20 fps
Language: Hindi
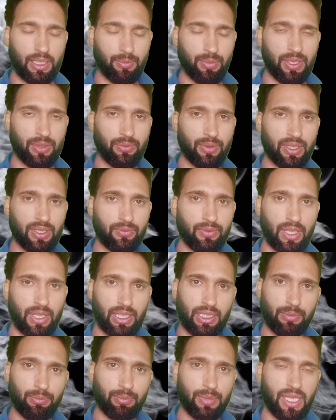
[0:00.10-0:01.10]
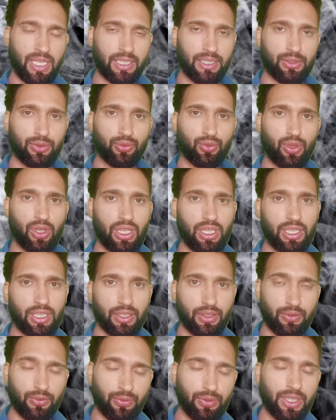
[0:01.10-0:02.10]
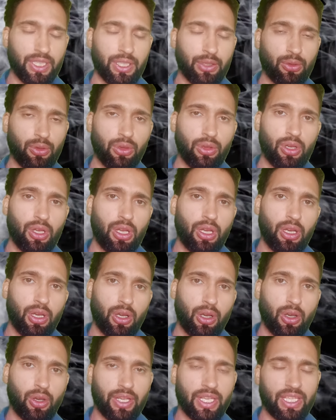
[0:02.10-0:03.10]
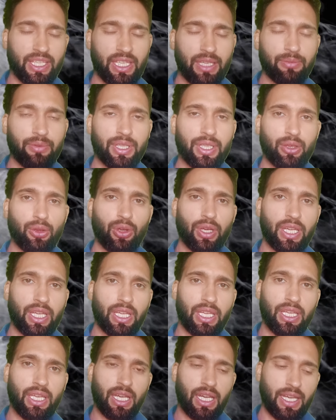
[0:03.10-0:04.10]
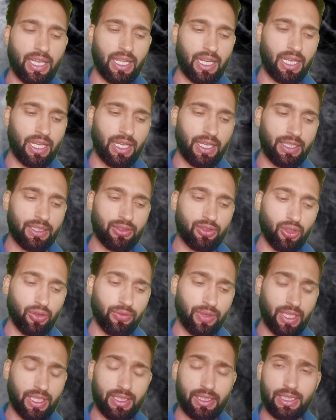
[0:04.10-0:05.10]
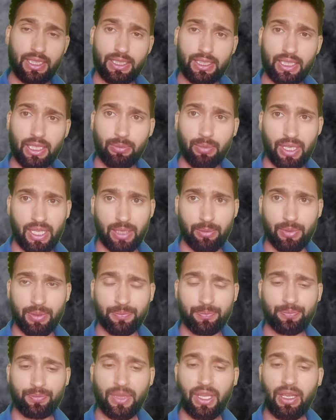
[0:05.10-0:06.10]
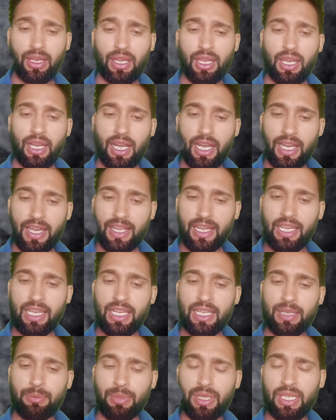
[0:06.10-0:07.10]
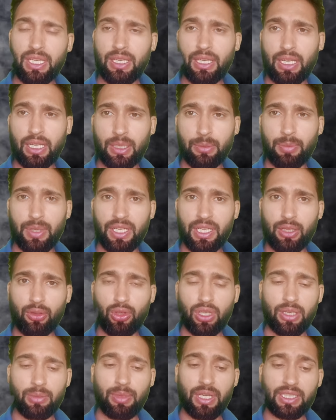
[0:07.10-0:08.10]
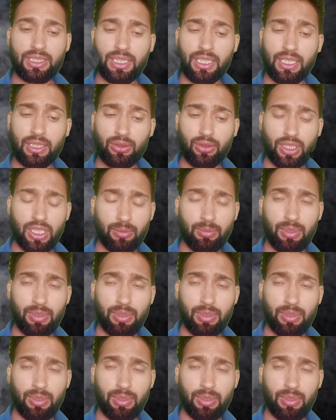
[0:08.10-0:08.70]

एवरी वन वेलकम बैक टू आ न्यू वीडियो और ये वीडियो है आयरलैंड जॉब वैकेंसीज़ के बारे में आयरलैंड में अगर पर्टिकुलर बात करें तो